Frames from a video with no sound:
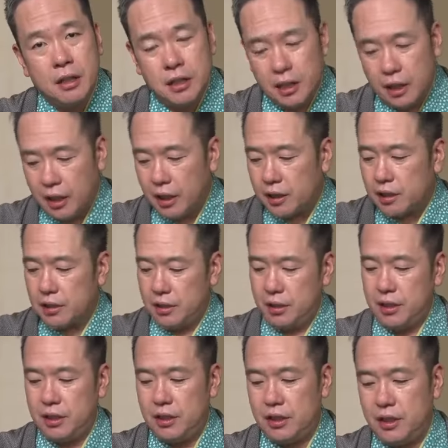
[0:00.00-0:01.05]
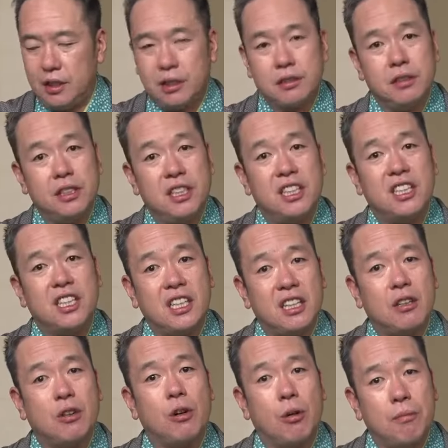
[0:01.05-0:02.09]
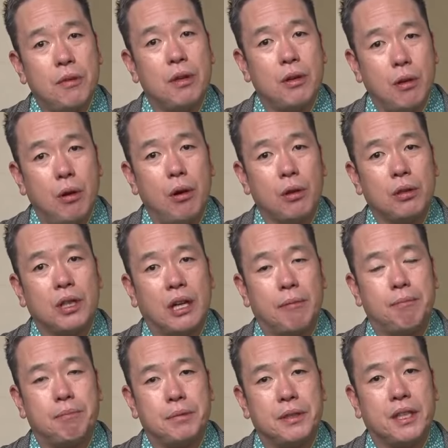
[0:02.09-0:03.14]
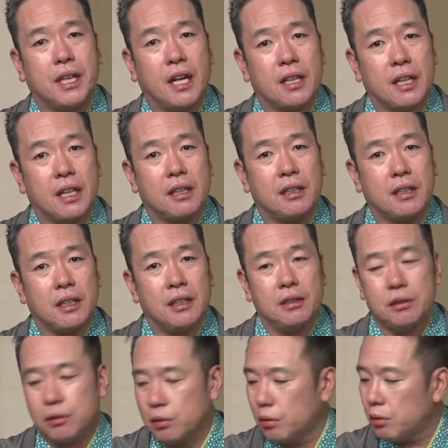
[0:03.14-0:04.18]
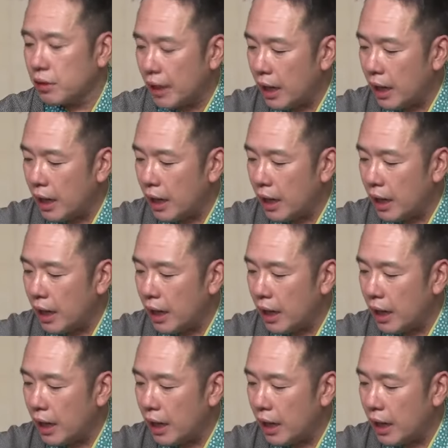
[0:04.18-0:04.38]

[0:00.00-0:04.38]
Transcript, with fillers: で SG に行く意気込みをたっぷり語っている号